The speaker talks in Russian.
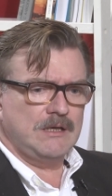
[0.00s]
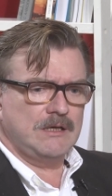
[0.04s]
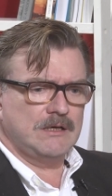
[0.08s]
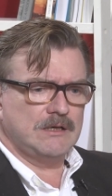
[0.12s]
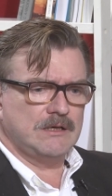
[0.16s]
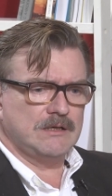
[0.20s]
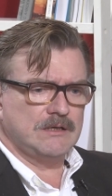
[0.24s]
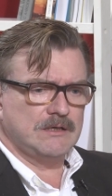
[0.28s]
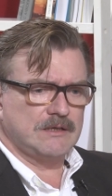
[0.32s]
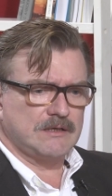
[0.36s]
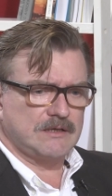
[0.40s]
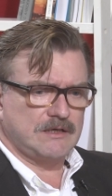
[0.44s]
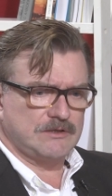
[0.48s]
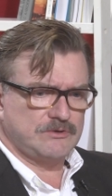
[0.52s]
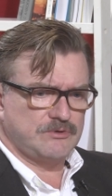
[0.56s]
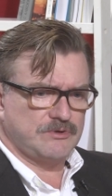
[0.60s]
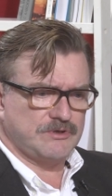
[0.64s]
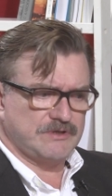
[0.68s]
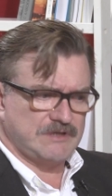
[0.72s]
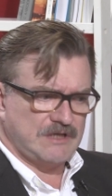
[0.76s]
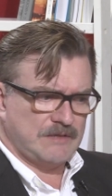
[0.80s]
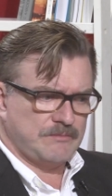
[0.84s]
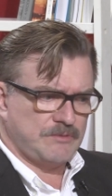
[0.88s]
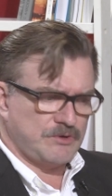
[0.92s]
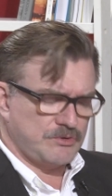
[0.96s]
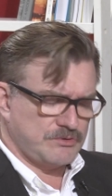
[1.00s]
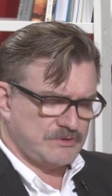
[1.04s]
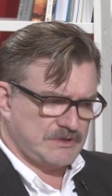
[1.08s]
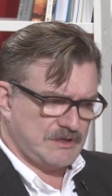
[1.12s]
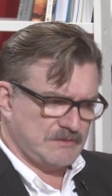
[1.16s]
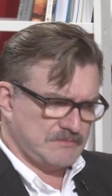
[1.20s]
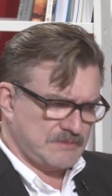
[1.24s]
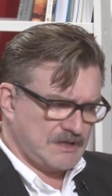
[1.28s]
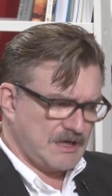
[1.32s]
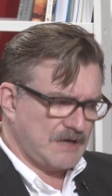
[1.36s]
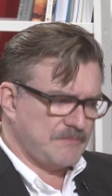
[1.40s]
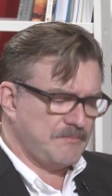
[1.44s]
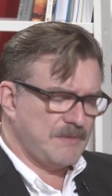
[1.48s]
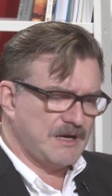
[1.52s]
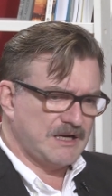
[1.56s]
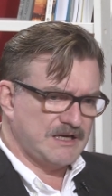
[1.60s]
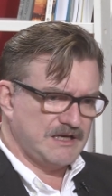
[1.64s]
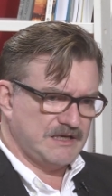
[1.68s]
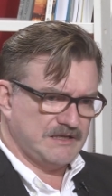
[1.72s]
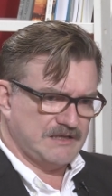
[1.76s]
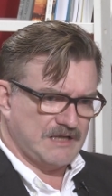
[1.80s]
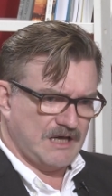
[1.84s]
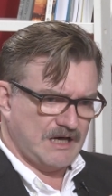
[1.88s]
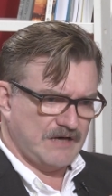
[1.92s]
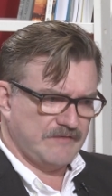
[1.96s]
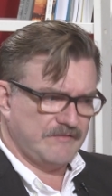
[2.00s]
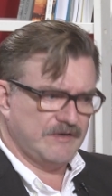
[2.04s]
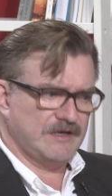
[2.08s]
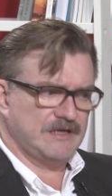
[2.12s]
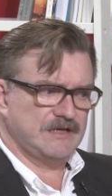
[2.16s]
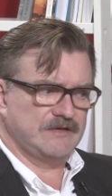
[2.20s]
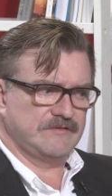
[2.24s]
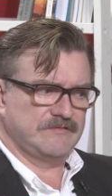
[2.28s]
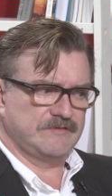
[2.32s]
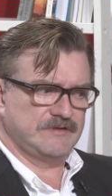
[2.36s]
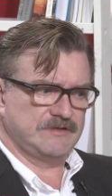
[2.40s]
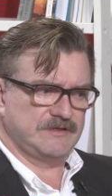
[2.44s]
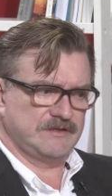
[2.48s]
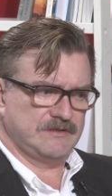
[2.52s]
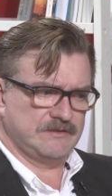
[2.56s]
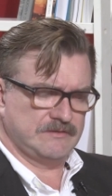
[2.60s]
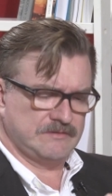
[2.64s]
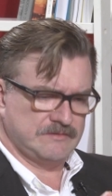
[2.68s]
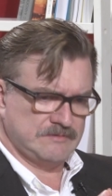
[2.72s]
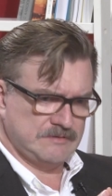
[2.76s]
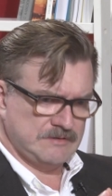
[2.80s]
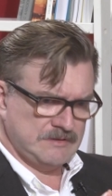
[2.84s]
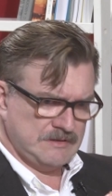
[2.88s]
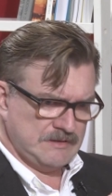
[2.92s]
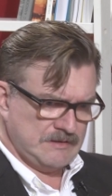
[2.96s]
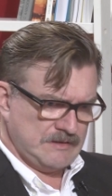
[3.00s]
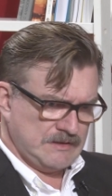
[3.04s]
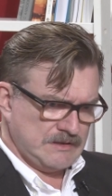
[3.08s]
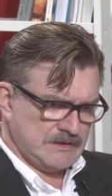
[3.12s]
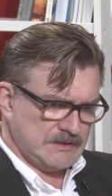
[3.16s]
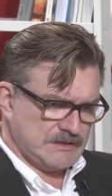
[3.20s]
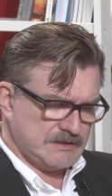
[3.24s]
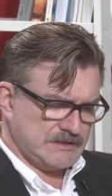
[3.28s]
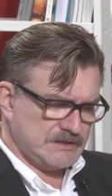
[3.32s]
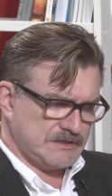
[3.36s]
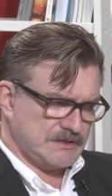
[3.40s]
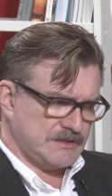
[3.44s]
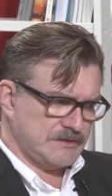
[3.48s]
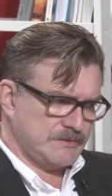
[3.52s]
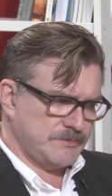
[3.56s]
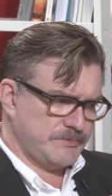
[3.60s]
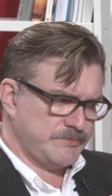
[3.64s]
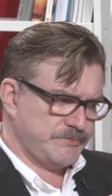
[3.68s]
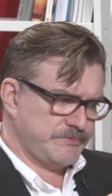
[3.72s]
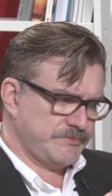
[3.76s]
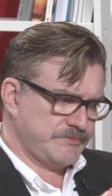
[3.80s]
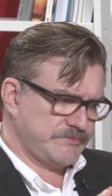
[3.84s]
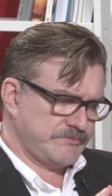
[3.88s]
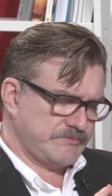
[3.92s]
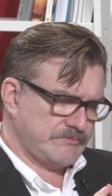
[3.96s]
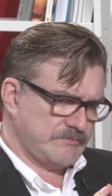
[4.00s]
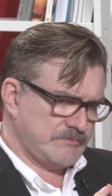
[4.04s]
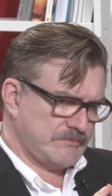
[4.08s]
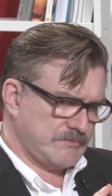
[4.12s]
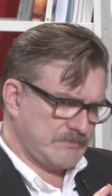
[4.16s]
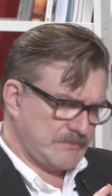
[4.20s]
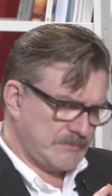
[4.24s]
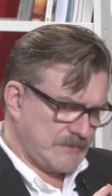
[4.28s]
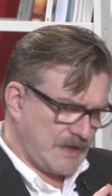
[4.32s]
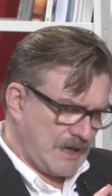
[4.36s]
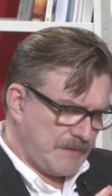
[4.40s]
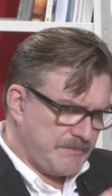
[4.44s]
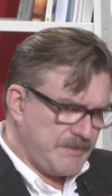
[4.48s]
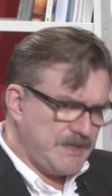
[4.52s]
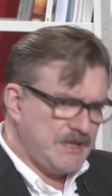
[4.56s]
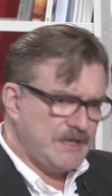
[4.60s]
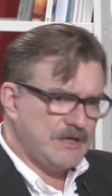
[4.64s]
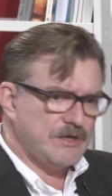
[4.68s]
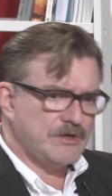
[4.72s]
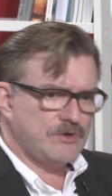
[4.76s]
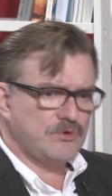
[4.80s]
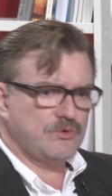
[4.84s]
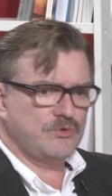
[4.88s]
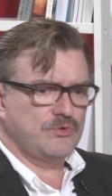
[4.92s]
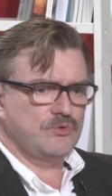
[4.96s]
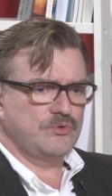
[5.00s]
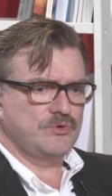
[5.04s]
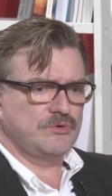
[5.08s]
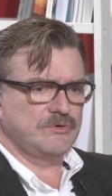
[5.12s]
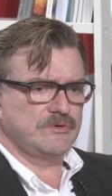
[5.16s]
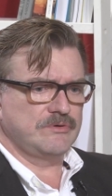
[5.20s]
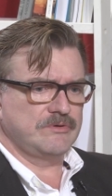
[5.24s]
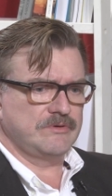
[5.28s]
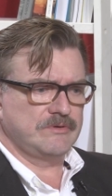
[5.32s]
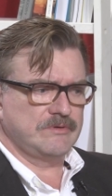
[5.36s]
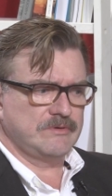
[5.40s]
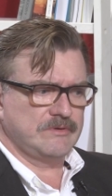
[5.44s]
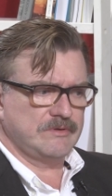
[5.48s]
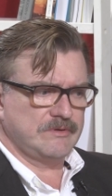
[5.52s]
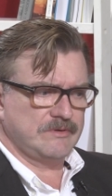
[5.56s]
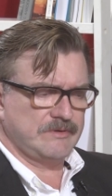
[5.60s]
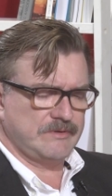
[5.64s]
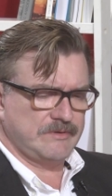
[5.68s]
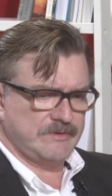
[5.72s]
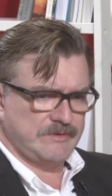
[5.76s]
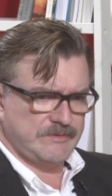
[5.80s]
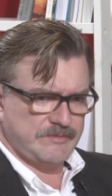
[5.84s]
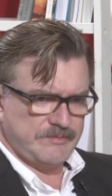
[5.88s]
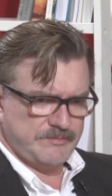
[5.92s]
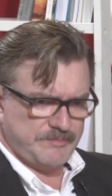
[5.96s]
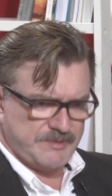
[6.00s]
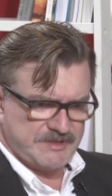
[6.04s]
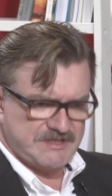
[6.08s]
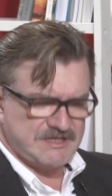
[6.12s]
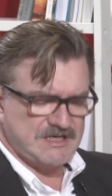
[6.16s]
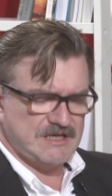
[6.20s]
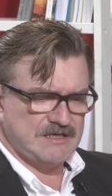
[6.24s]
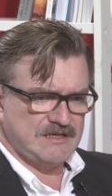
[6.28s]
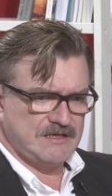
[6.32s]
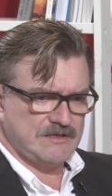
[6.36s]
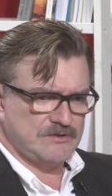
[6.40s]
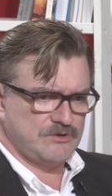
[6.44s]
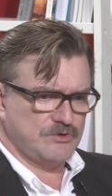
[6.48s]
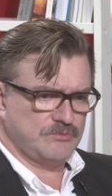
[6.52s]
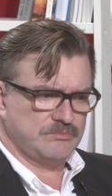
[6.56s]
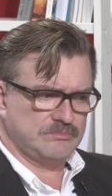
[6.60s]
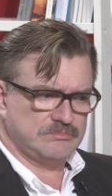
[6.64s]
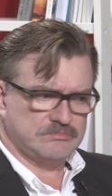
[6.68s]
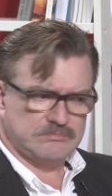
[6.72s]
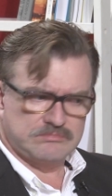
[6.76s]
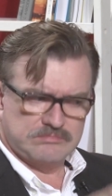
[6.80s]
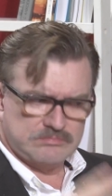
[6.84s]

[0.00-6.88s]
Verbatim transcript: э, которые, наоборот, там как могли нахваливали Америку и писали о том,